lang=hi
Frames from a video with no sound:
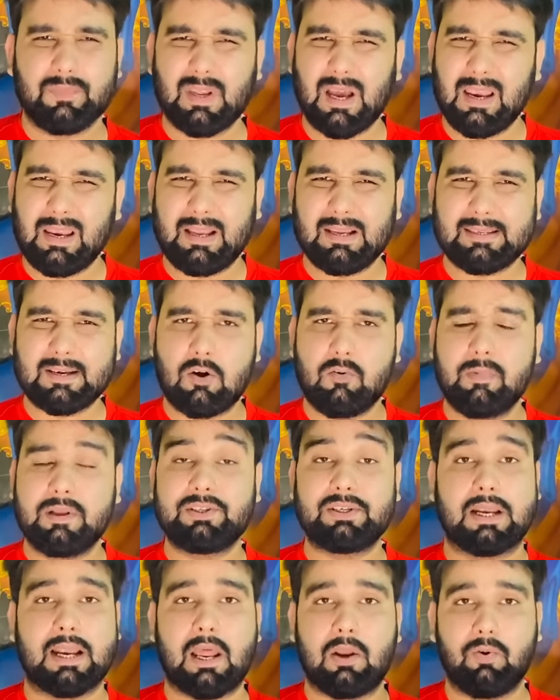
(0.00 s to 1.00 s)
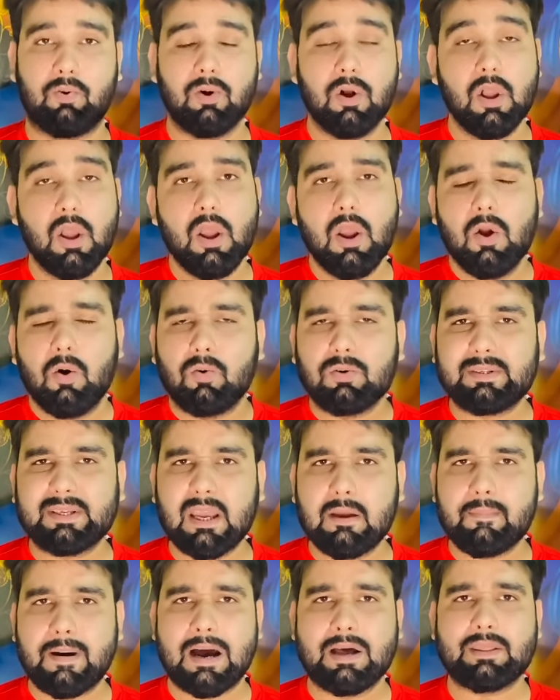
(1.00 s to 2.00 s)
हल्के साउंड में चला लो
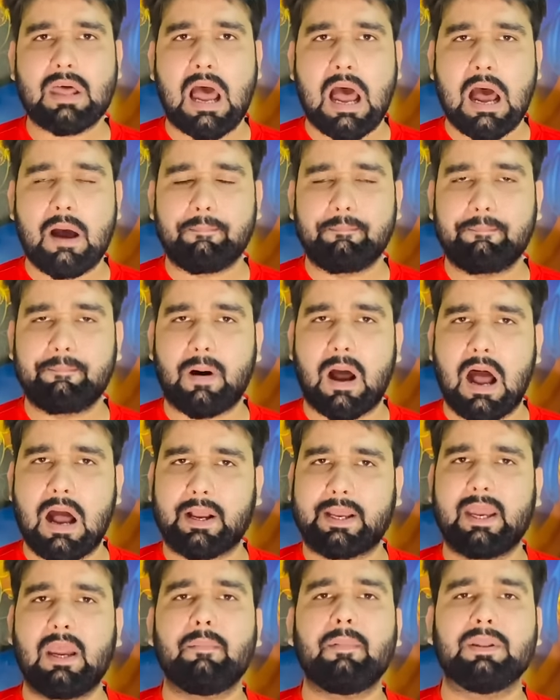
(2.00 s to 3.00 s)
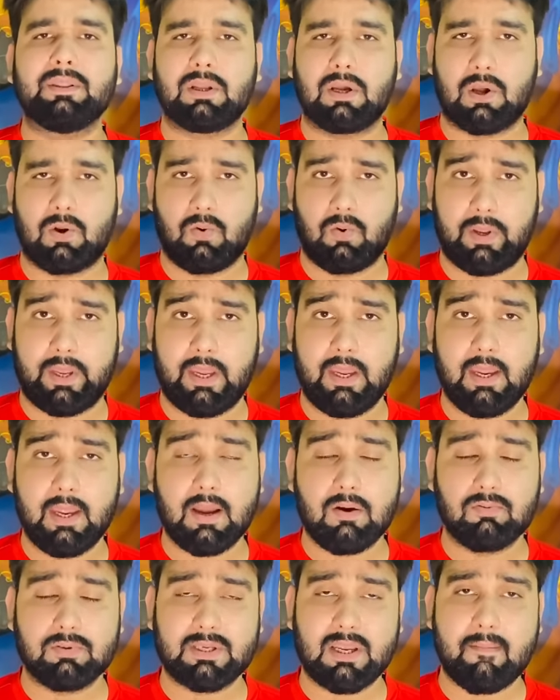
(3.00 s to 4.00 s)
उसके बाद आप आंखें बंद करोगे
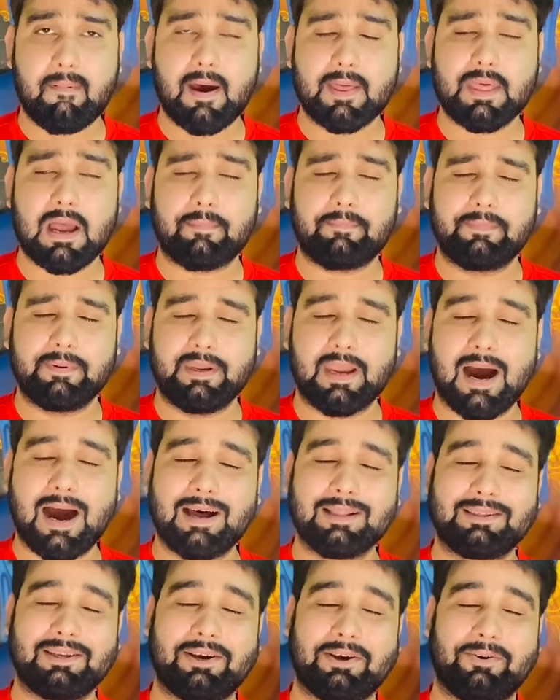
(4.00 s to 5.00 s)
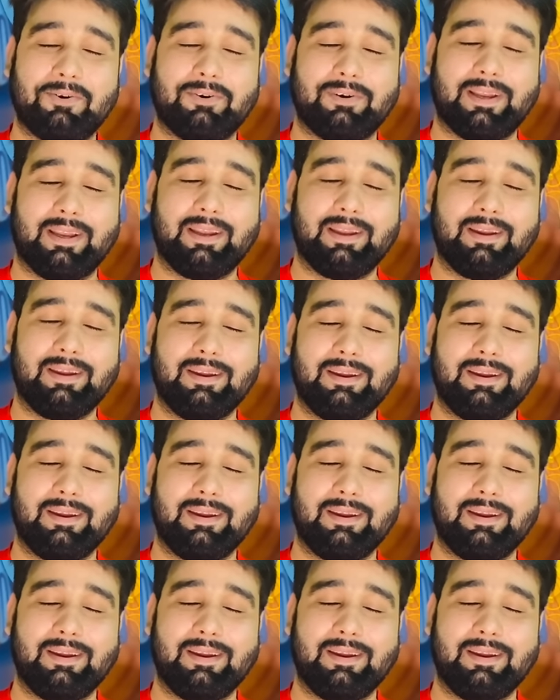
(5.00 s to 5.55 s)
उसके बाद आप याद करोगे